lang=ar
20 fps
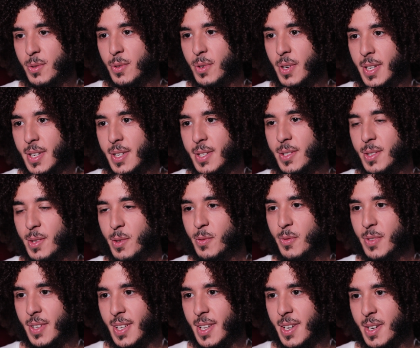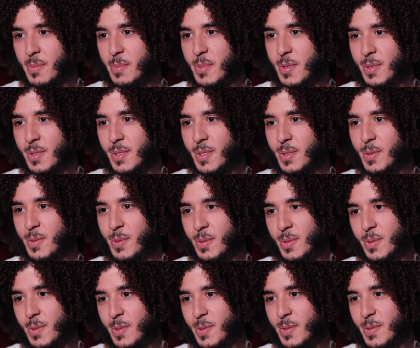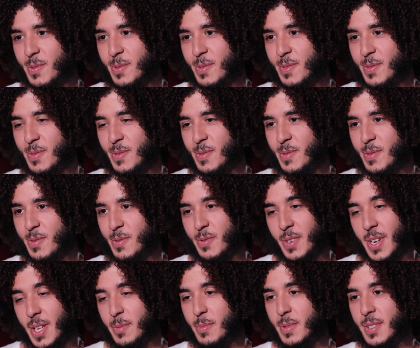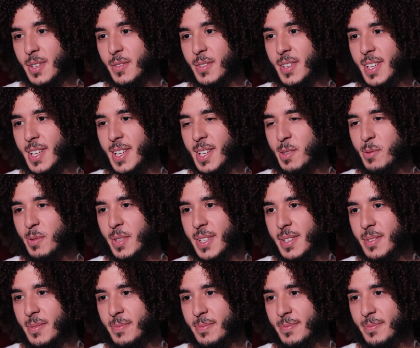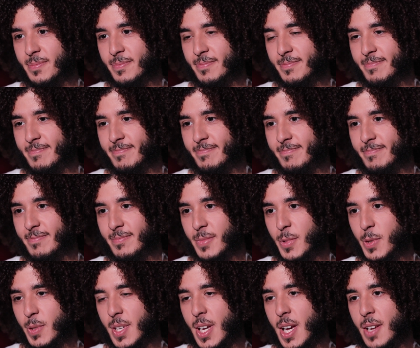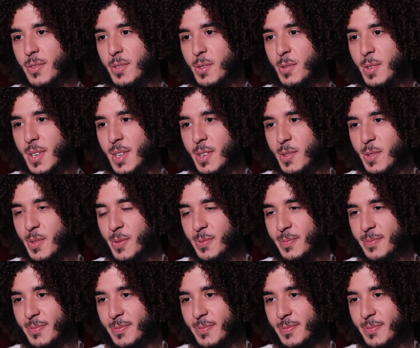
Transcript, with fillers: جور حنا نستنوا في لا ريبونس وفرحت بزاف كي قال لي وي كنت خايف يقول لي نو